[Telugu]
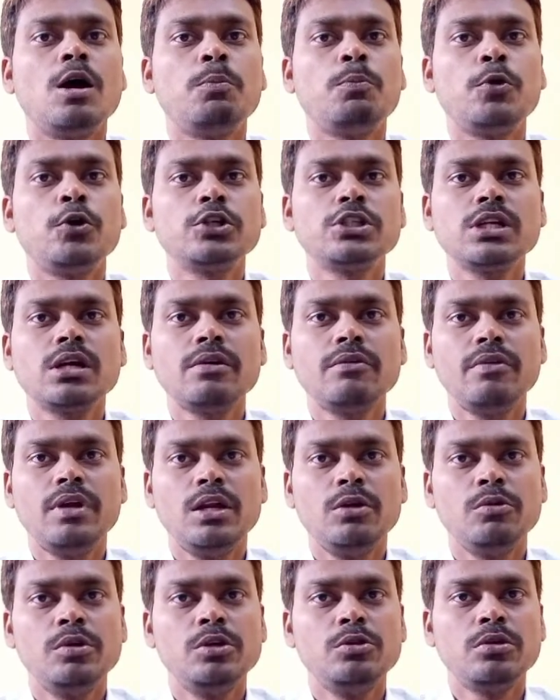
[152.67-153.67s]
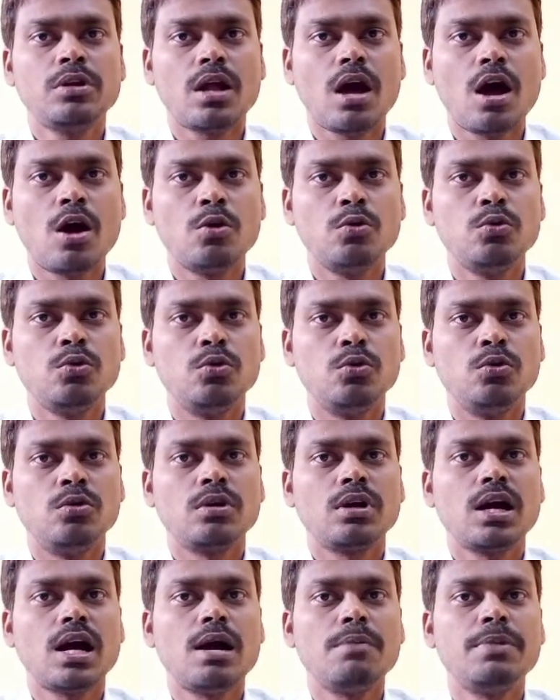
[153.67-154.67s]
పోషక విలువలు రావు
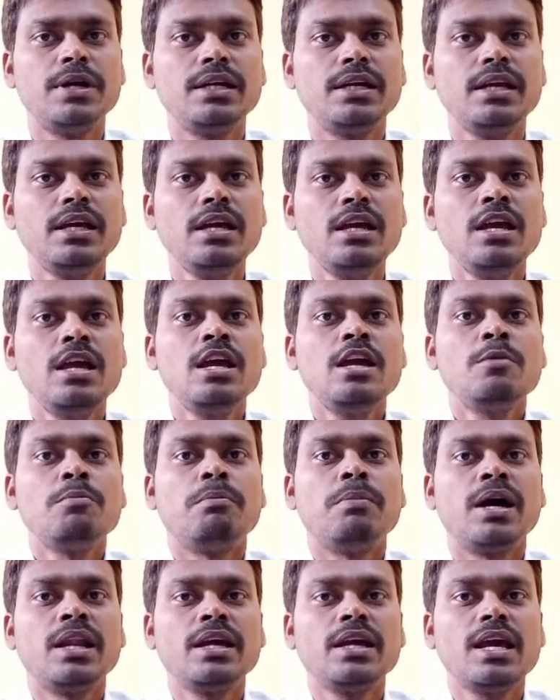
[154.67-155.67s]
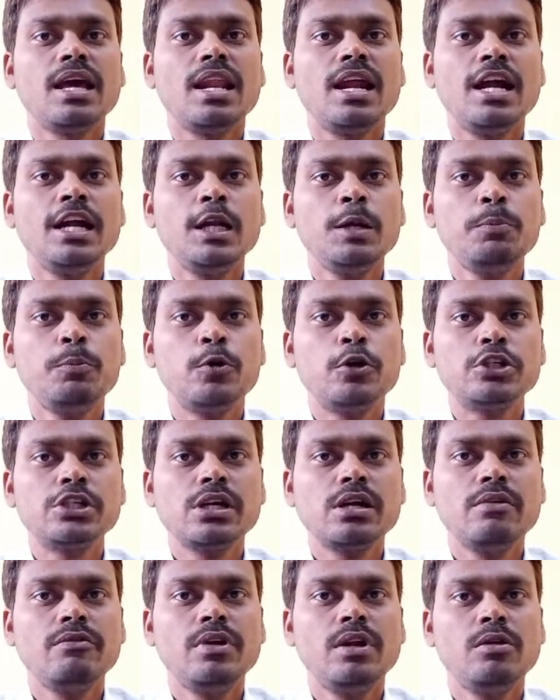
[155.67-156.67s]
కాబట్టి మనకి ఎలాంటి
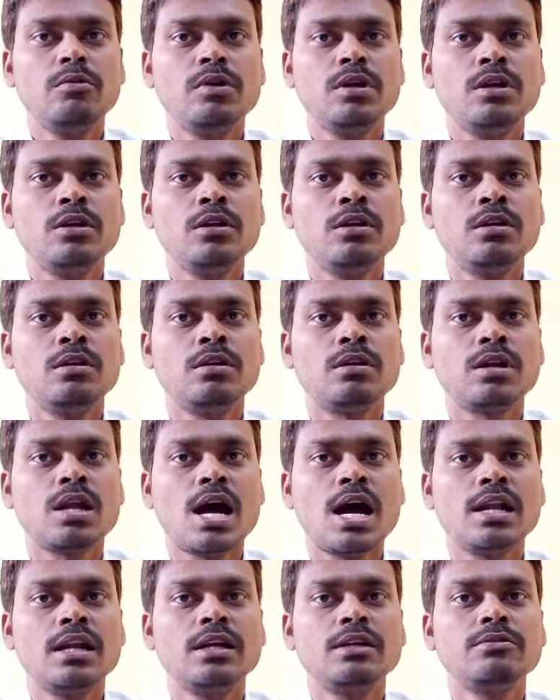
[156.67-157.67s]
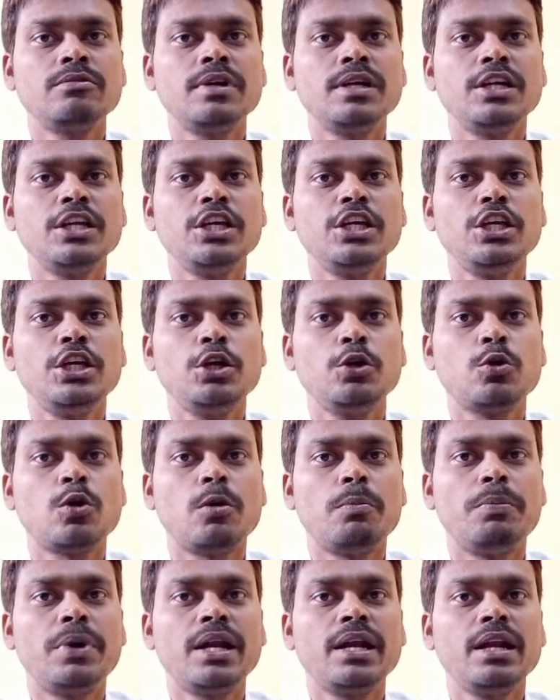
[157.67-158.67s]
పోషక విలువలు రానటువంటి ఈ
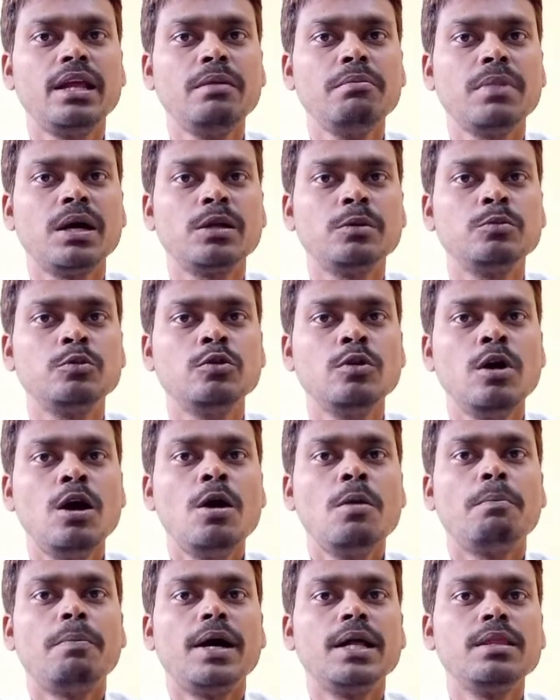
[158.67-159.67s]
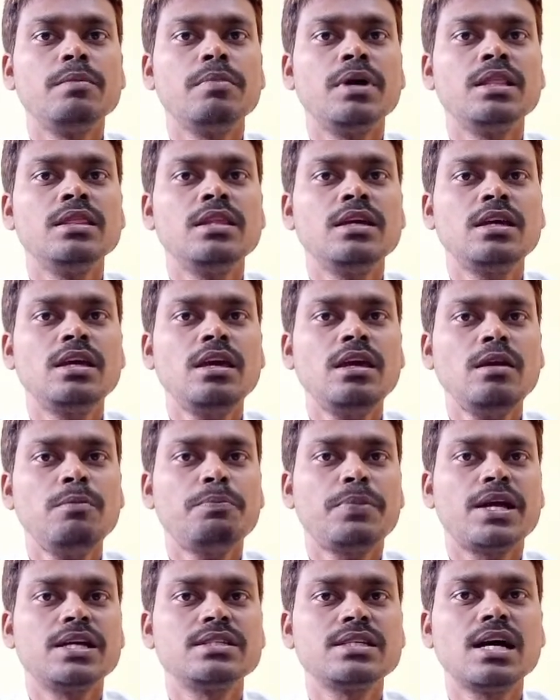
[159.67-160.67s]
కొబ్బరిని మనము పది మందికి
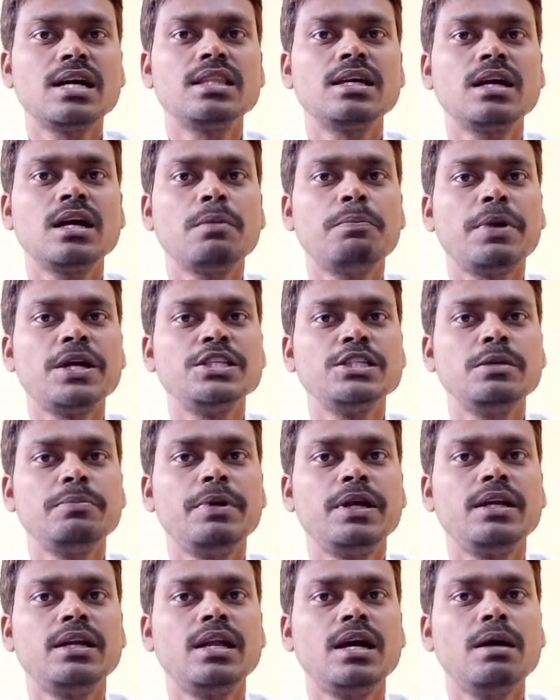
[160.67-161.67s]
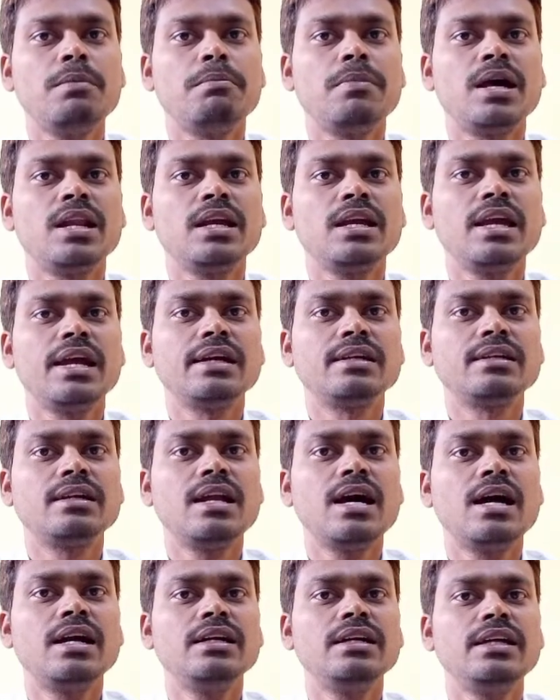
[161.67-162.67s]
ప్రసాదంగా పంచిపెట్టినా మనకి
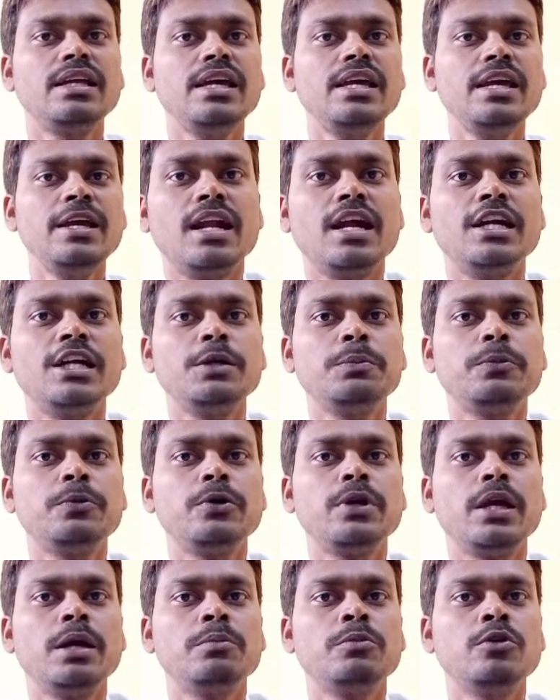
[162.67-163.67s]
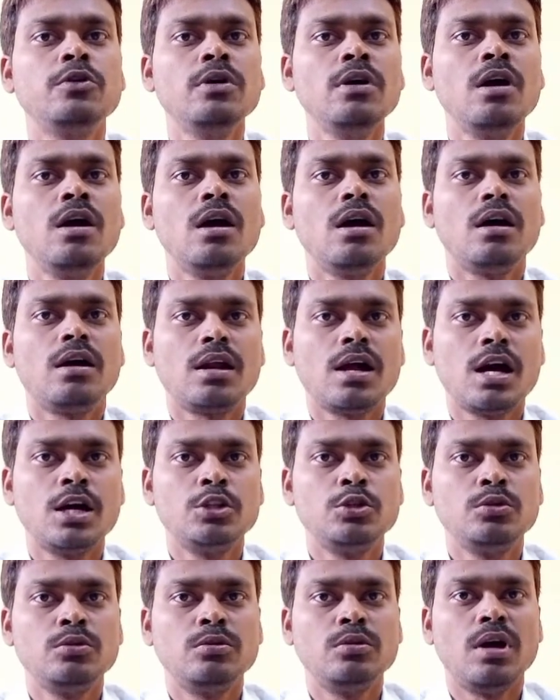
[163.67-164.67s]
ఎట్లాంటి ఎలాంటి పుణ్యము
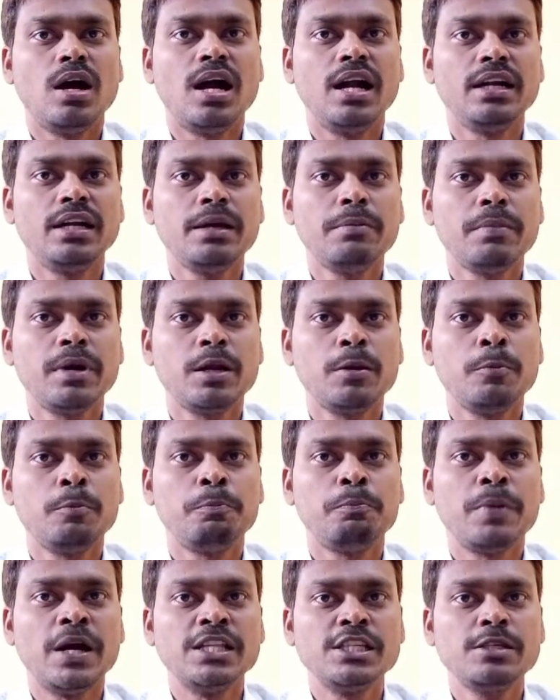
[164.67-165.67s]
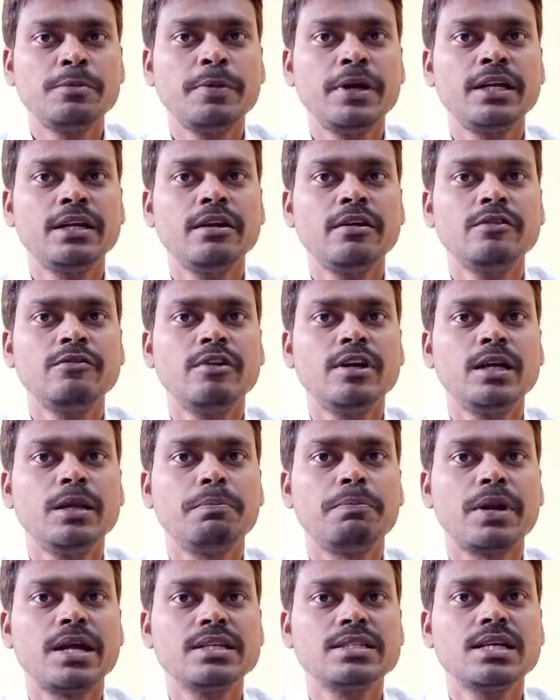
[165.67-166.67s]
రాదు అంటే మనం పంచిపెట్టేటువంటి
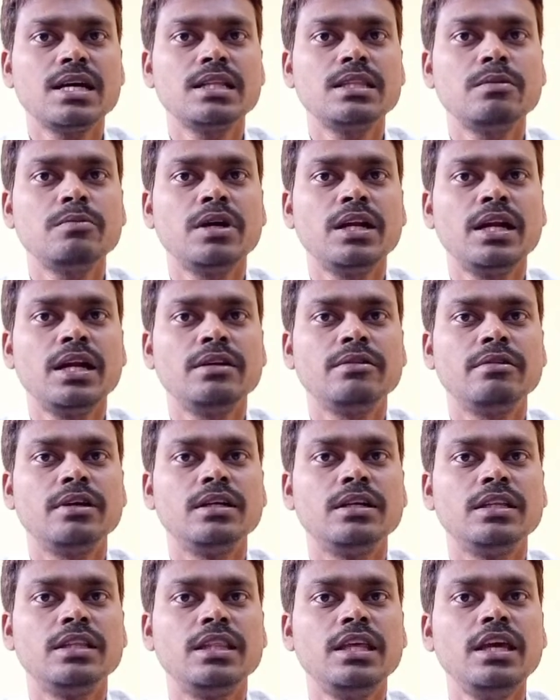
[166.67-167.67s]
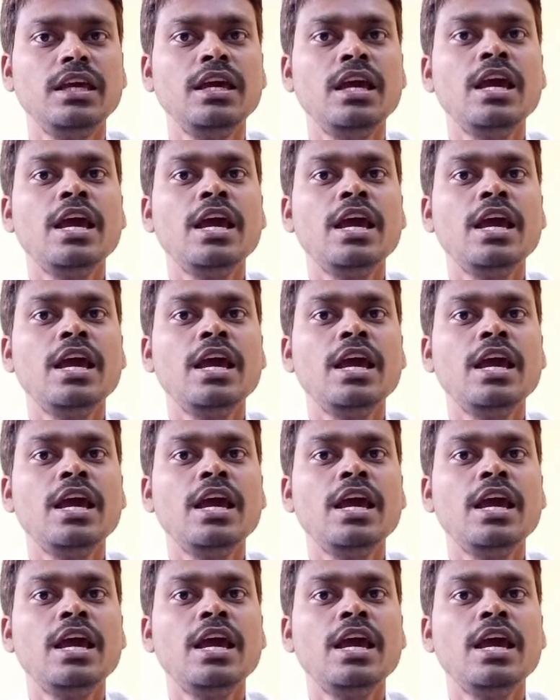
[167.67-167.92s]
ప్రసాదం అనేటువంటిది